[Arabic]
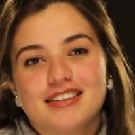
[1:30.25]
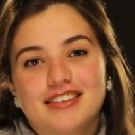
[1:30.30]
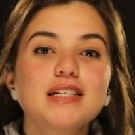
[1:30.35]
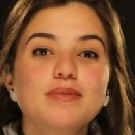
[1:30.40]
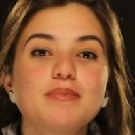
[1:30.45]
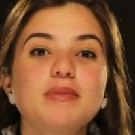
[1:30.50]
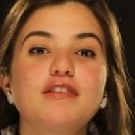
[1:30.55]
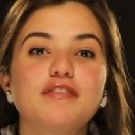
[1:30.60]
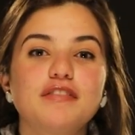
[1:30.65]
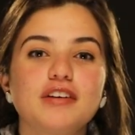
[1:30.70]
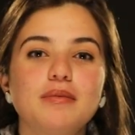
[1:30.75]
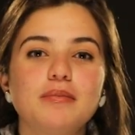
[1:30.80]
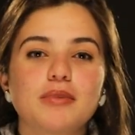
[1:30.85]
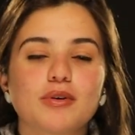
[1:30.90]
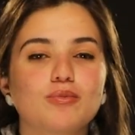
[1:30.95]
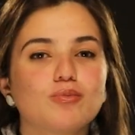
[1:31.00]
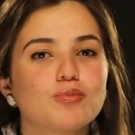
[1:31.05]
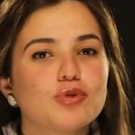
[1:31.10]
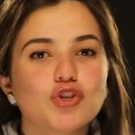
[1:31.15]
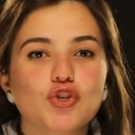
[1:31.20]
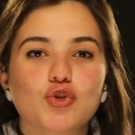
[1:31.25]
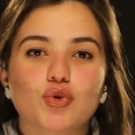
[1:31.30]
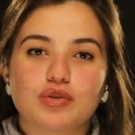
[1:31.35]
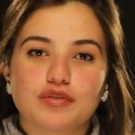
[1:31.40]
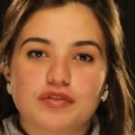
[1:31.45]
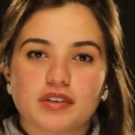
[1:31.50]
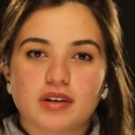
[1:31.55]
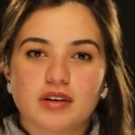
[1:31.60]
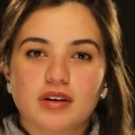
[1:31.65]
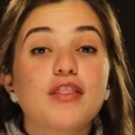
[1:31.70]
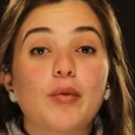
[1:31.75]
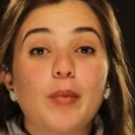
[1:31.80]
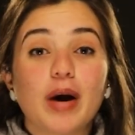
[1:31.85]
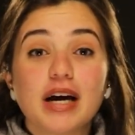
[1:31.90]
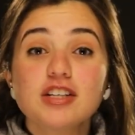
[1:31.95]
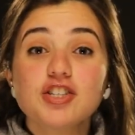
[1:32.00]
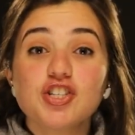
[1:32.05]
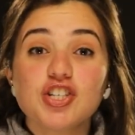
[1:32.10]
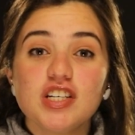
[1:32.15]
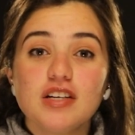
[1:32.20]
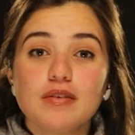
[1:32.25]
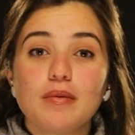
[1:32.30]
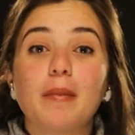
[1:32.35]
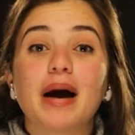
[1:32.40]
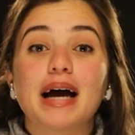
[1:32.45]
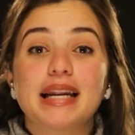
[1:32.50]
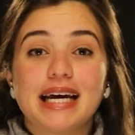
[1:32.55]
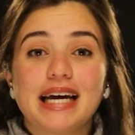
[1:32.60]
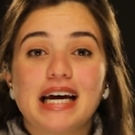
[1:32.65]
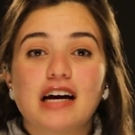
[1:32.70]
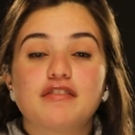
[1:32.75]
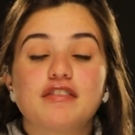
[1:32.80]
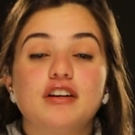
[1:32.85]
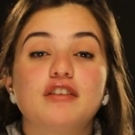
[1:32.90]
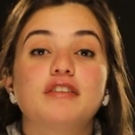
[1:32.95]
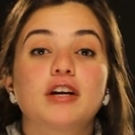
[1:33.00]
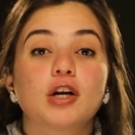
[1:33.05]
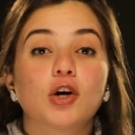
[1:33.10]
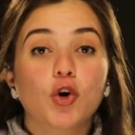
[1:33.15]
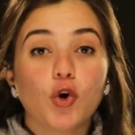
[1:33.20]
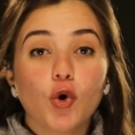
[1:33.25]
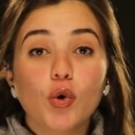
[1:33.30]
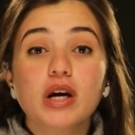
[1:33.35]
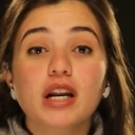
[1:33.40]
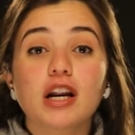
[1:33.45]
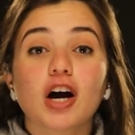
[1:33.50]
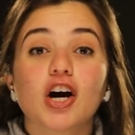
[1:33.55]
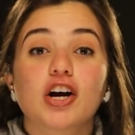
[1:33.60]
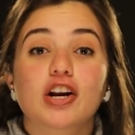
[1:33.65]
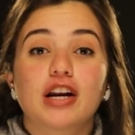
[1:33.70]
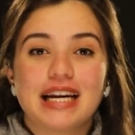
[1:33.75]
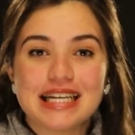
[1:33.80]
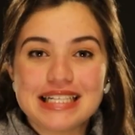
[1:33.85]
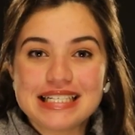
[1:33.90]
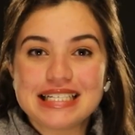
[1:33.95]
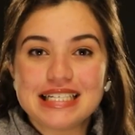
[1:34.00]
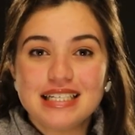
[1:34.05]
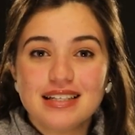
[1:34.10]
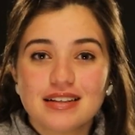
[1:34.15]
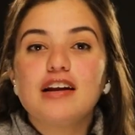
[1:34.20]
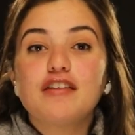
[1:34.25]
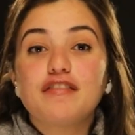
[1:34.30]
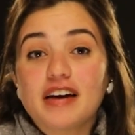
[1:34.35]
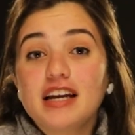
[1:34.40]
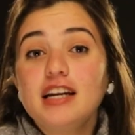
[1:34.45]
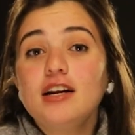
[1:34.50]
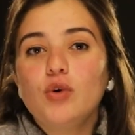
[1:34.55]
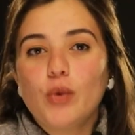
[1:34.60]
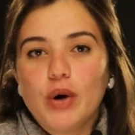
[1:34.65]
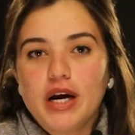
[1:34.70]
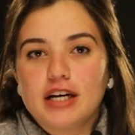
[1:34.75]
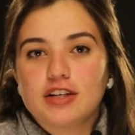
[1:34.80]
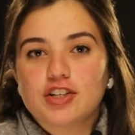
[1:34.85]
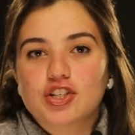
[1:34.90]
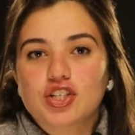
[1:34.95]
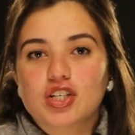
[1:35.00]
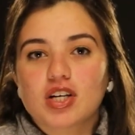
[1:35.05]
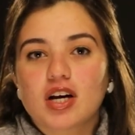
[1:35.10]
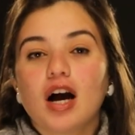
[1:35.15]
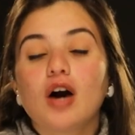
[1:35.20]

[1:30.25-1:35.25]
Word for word: اسم الفيلم مش صدفه ذا بانشي معناها في الفلكلور الايرلندي الفال الوحش